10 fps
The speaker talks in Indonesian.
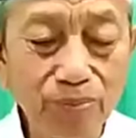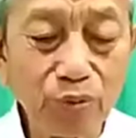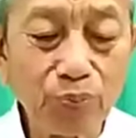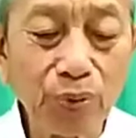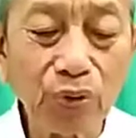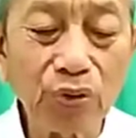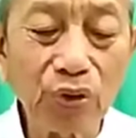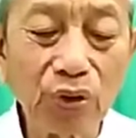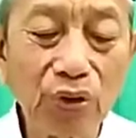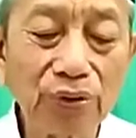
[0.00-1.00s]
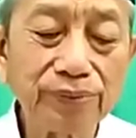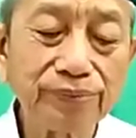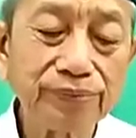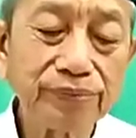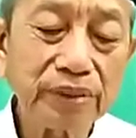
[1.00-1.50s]
disebut bogo
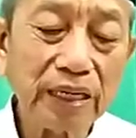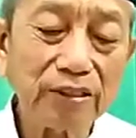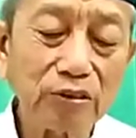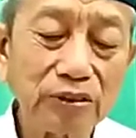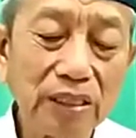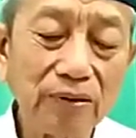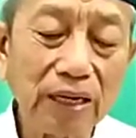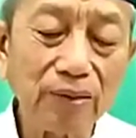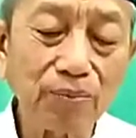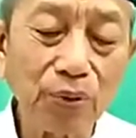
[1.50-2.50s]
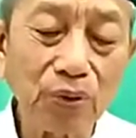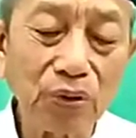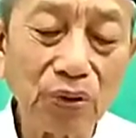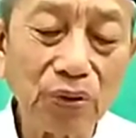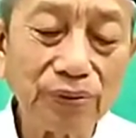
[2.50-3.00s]
kados ikan
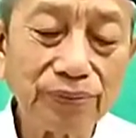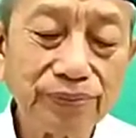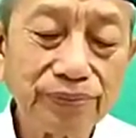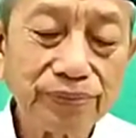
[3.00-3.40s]
bogo